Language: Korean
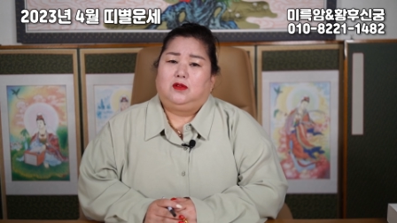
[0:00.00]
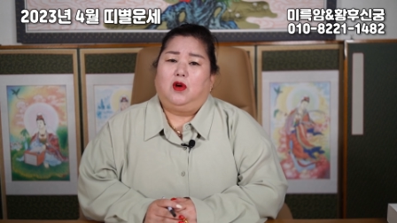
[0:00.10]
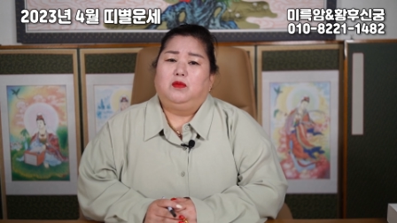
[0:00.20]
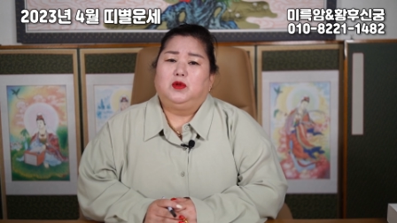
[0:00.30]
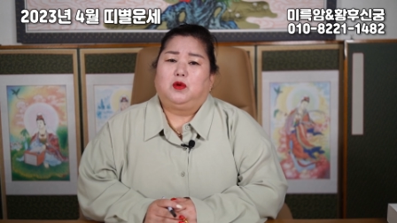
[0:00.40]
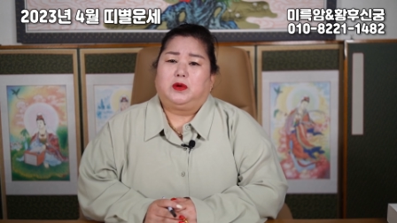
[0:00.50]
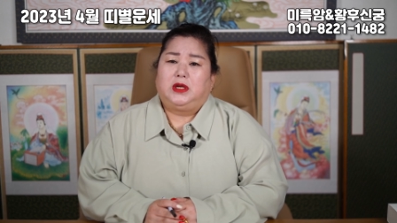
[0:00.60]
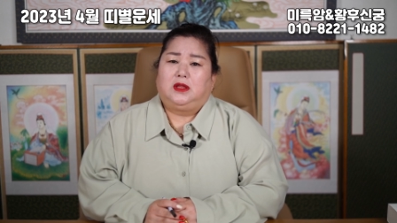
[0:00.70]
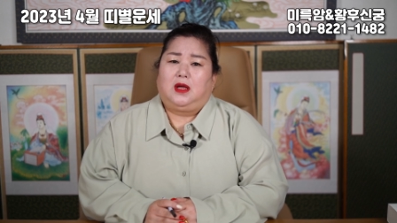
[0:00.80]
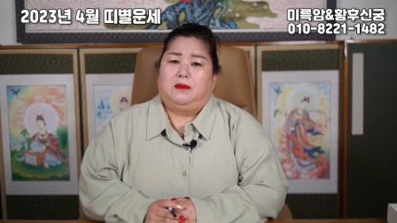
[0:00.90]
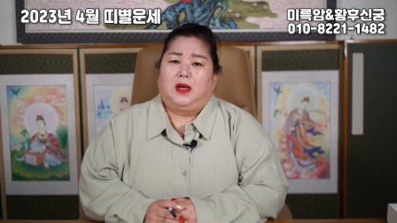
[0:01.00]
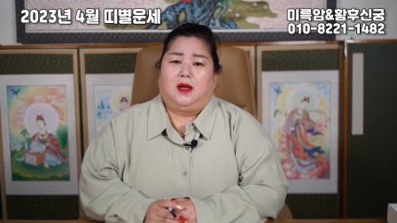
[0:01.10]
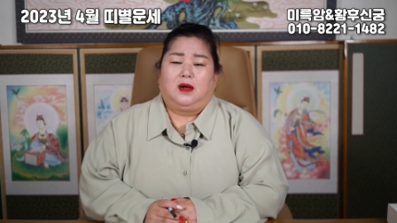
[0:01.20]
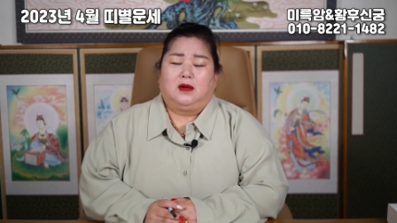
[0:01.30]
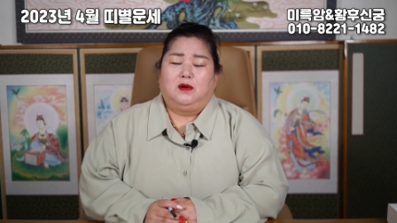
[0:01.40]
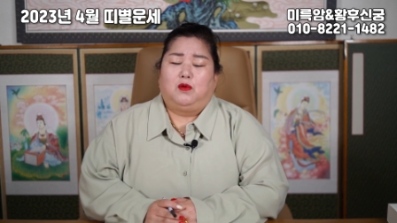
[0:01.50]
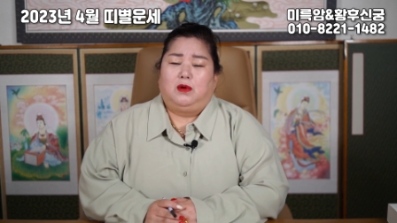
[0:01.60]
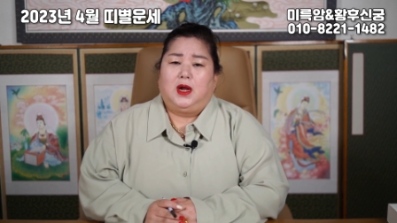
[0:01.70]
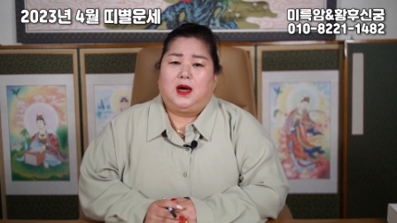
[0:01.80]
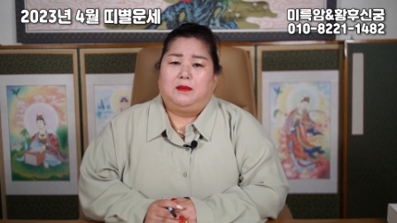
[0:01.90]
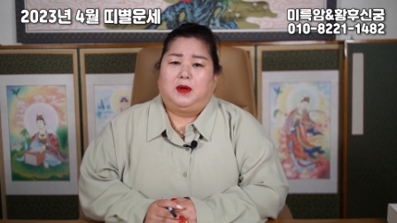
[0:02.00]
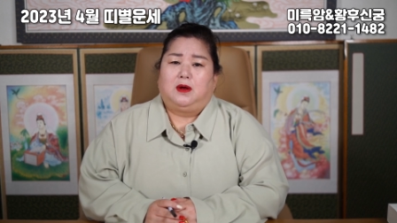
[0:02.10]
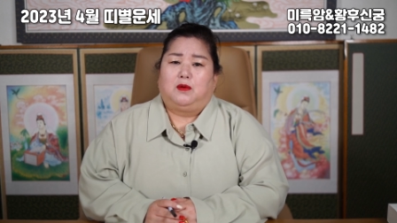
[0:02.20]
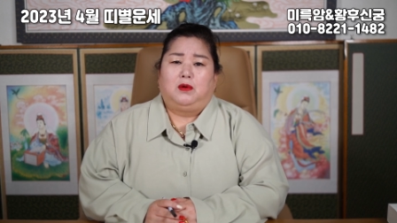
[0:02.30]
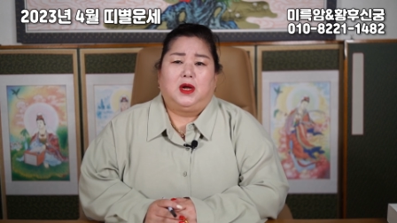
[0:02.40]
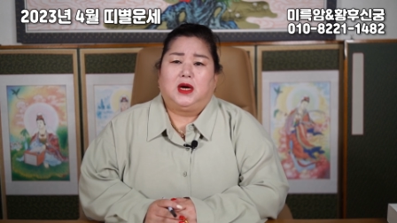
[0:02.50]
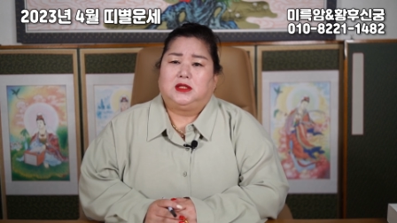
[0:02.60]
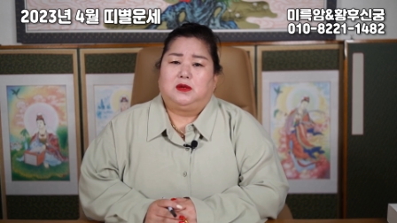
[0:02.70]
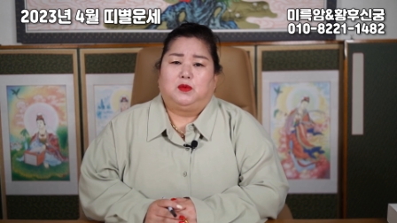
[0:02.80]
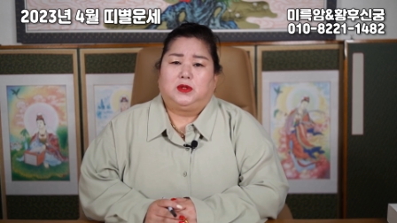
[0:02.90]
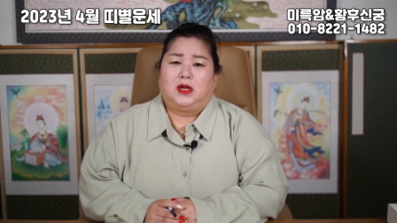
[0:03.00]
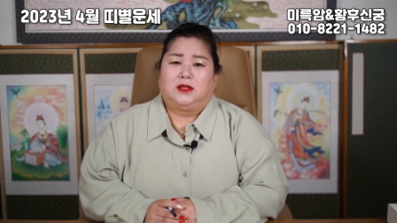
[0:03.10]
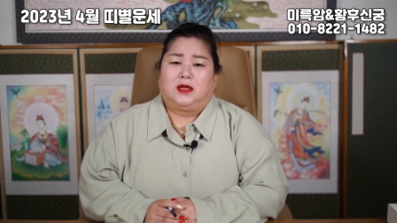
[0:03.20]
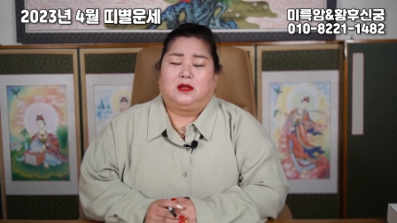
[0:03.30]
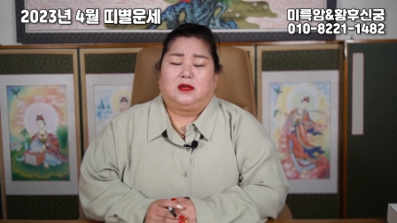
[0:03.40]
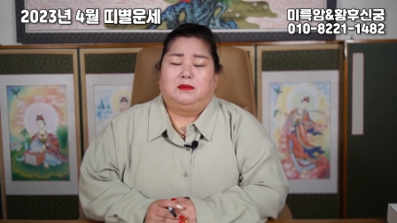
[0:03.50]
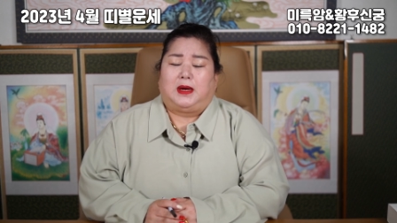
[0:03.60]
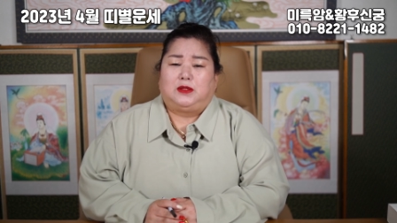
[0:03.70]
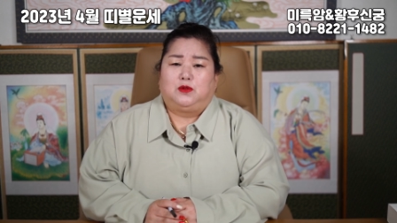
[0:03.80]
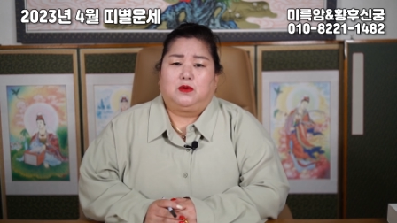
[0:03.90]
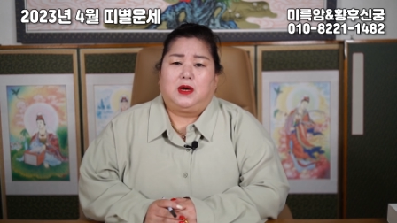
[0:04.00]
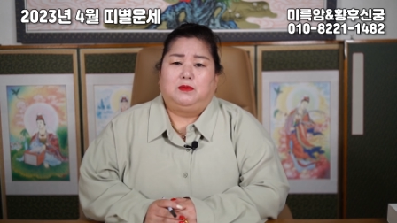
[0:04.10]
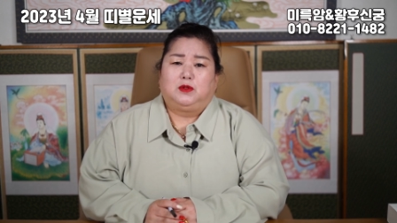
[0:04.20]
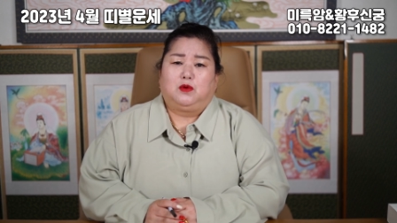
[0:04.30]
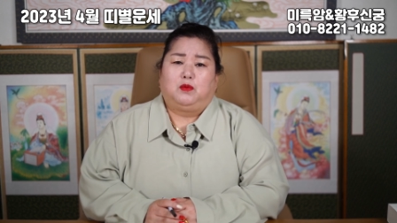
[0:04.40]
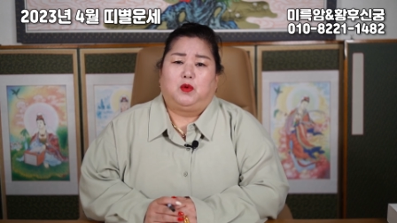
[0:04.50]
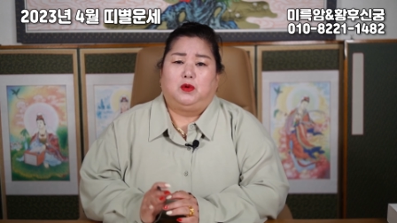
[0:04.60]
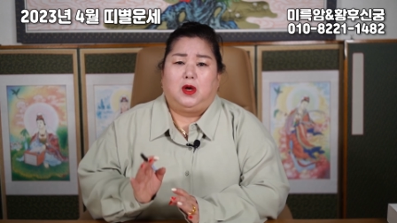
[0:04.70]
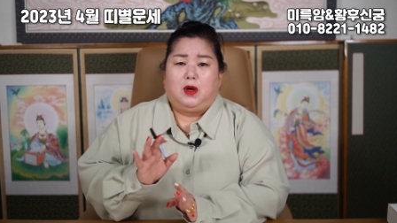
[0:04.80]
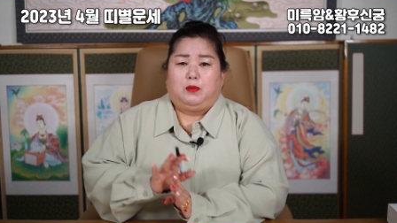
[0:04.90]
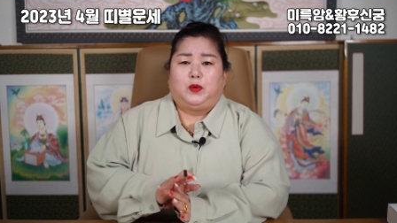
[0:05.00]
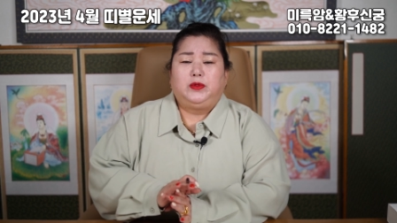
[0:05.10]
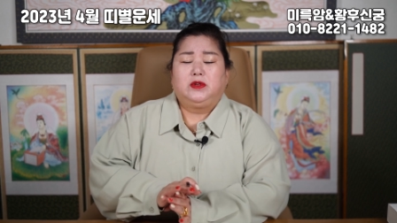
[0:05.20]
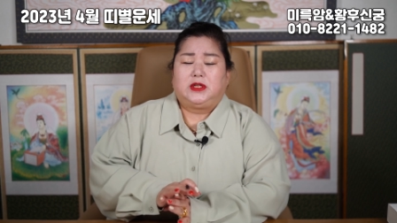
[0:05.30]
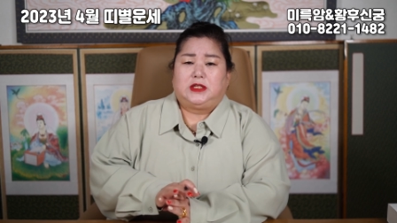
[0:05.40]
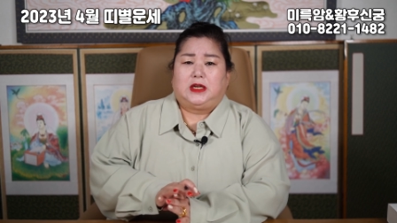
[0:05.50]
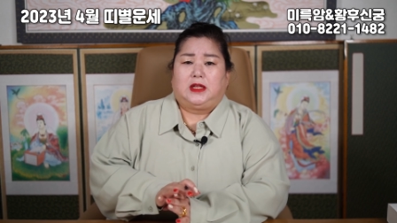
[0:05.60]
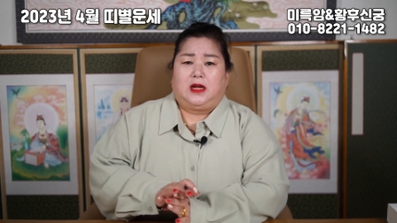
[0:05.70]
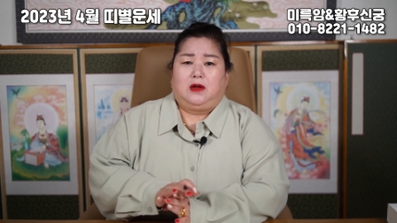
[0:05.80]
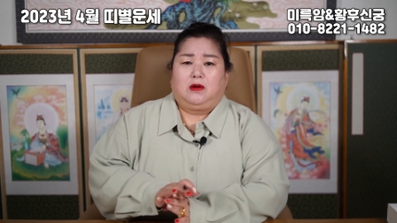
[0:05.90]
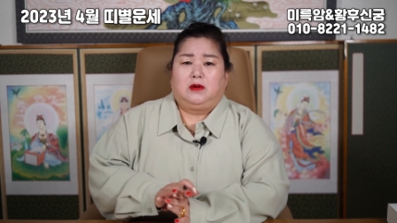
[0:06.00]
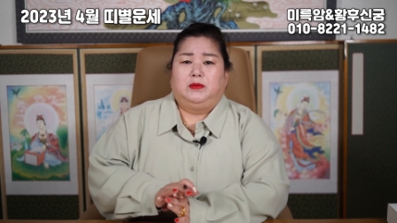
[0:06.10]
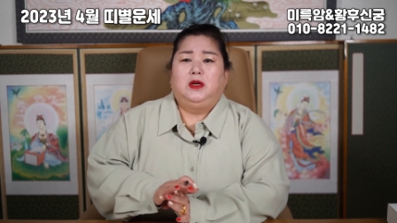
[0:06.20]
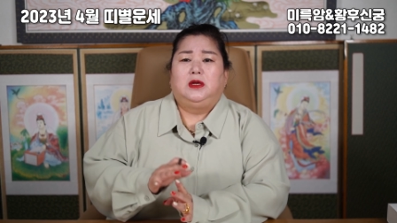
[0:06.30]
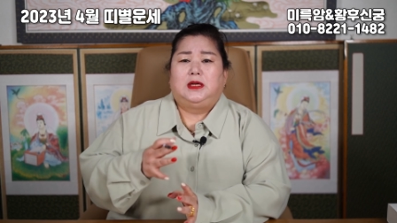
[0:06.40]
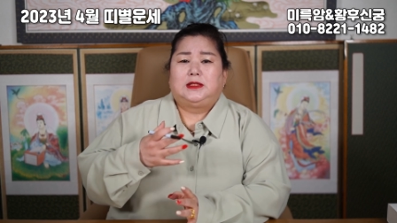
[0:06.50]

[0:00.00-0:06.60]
너무 높기 때문에 그 올라가면 올라가지를 못할 때는 그 만족감을 또 못 느끼잖아요. 그러면